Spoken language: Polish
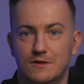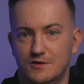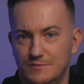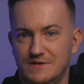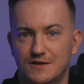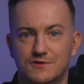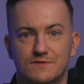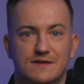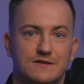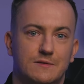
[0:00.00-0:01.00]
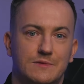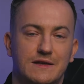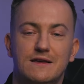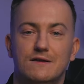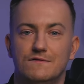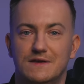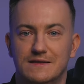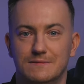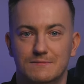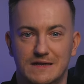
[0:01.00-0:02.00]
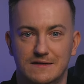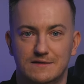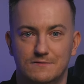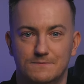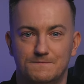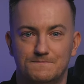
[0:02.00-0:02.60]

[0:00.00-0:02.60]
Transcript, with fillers: żeby zarządzać nimi w jednym miejscu.